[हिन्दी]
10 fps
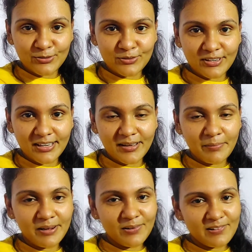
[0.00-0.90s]
चुकी है है
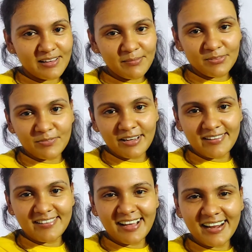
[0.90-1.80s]
बिल्कुल साफ सफाई
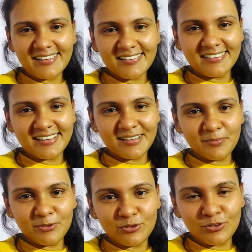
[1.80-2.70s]
सारा चीज़ खत्म
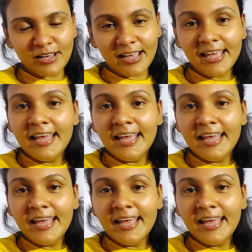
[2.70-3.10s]
हो चुका है